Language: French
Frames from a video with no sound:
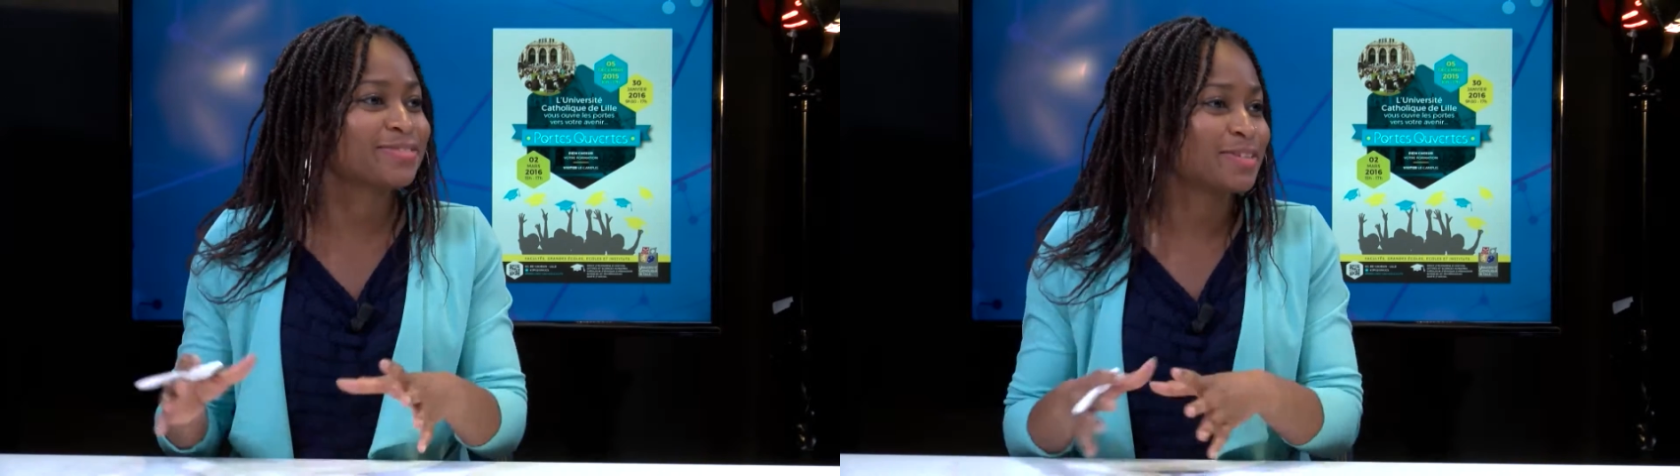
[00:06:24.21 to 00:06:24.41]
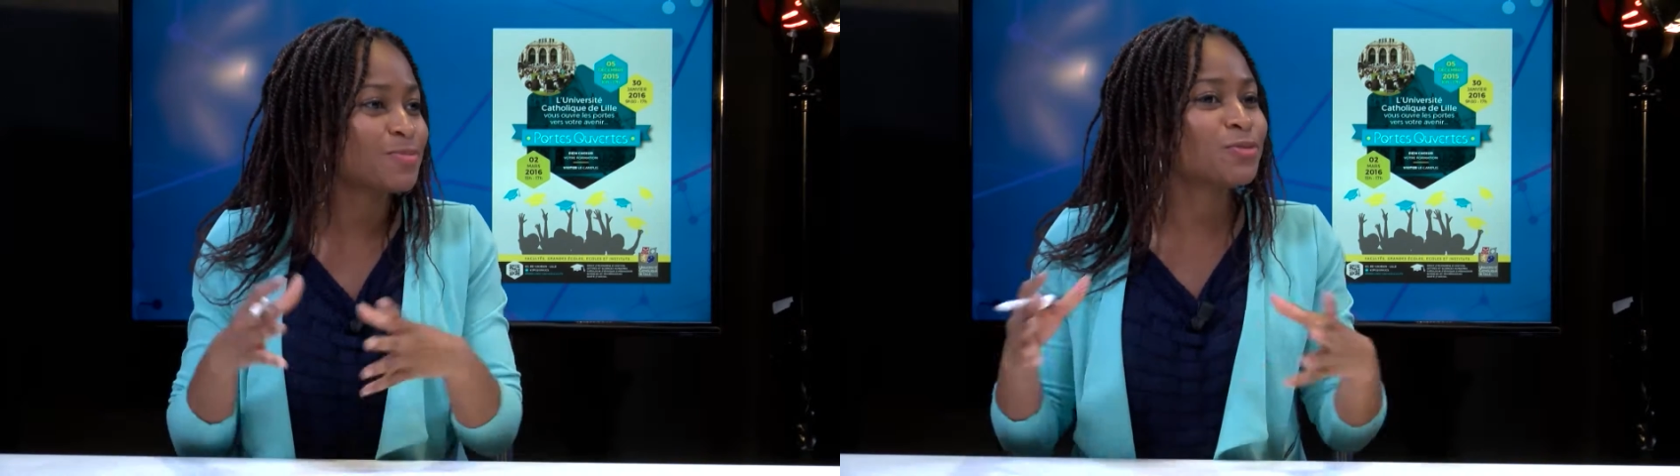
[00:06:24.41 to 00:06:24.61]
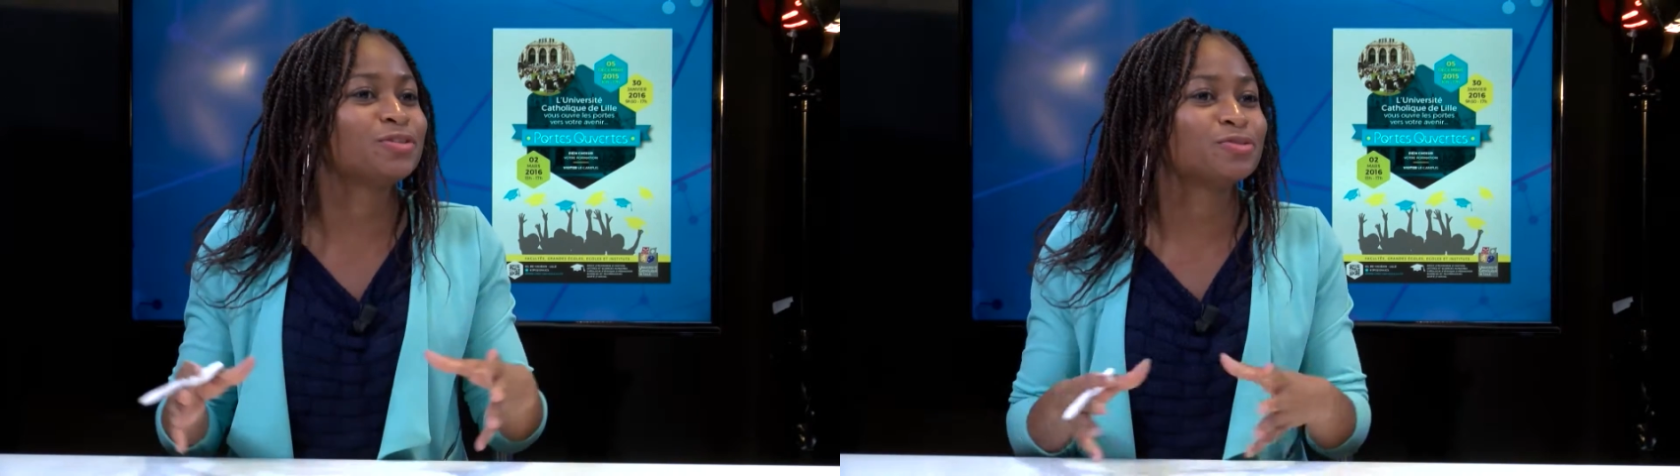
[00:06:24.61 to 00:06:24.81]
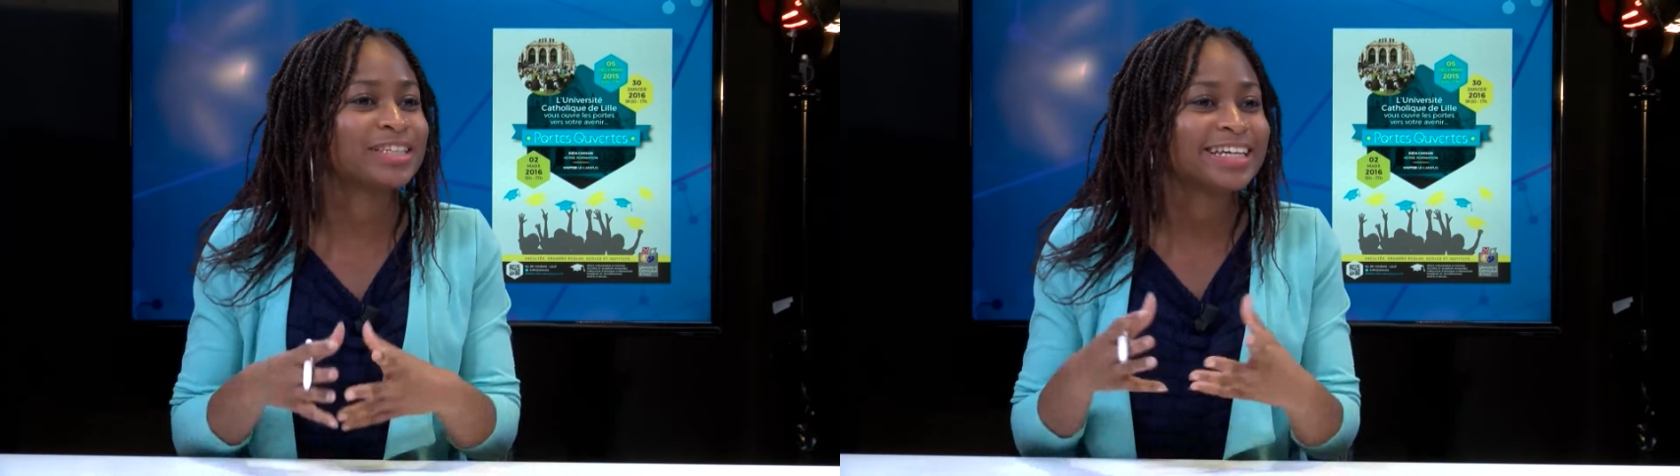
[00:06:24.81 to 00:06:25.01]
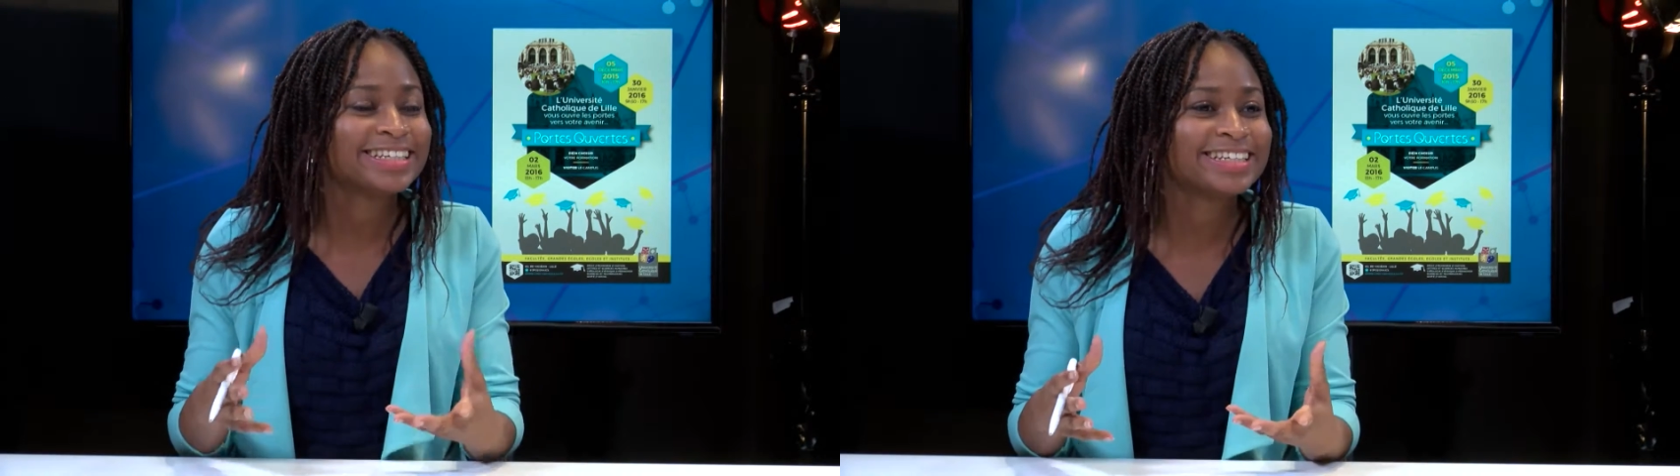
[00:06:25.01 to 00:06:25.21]
événements au niveau
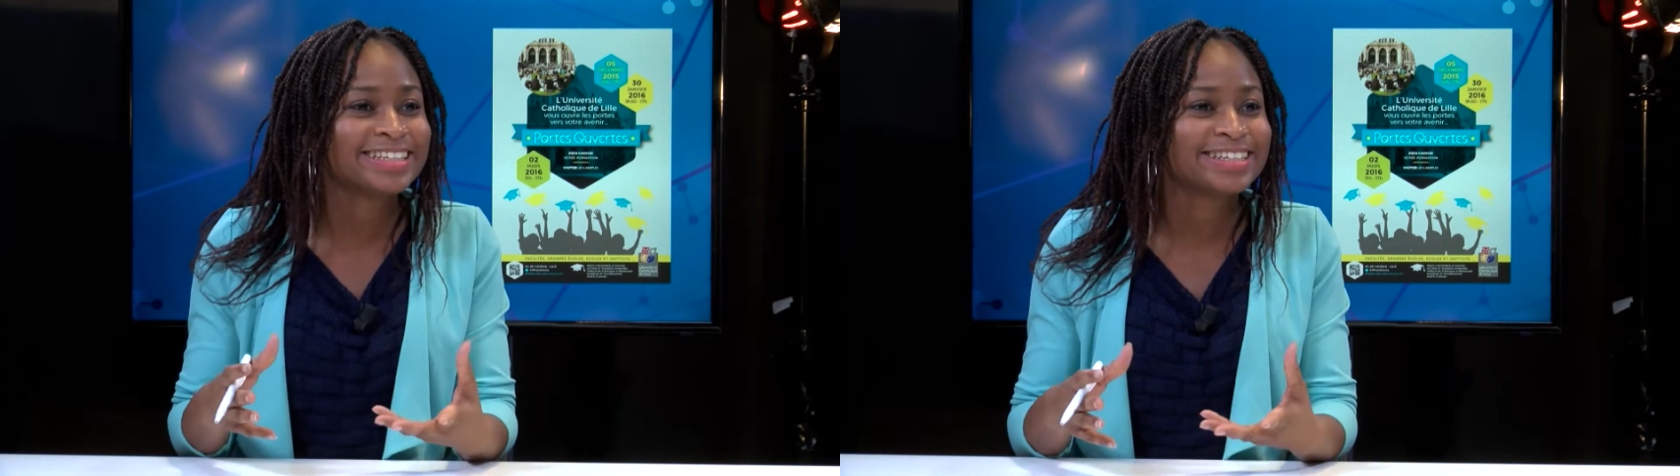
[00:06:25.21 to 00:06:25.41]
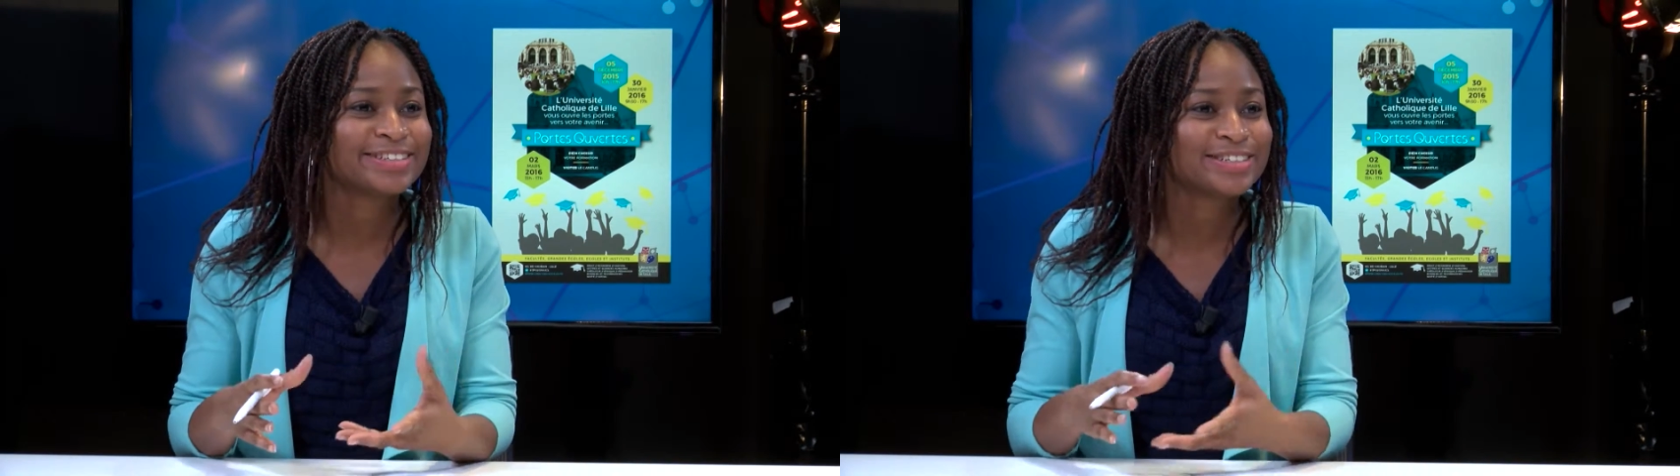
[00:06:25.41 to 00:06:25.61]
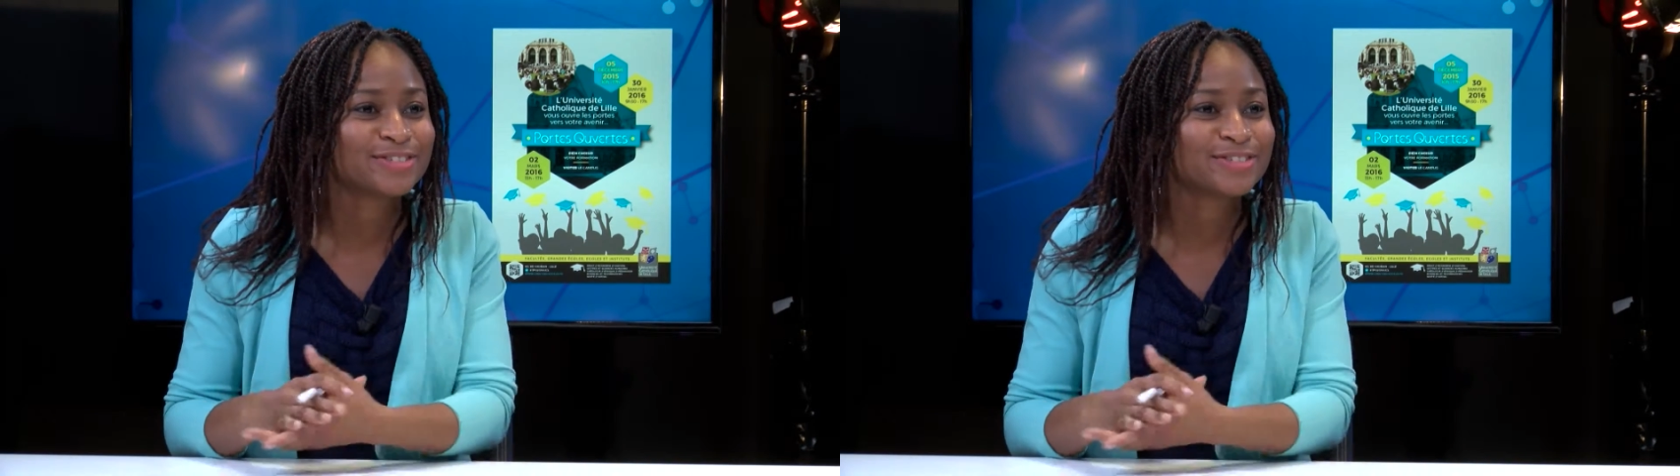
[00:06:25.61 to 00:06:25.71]
de l'année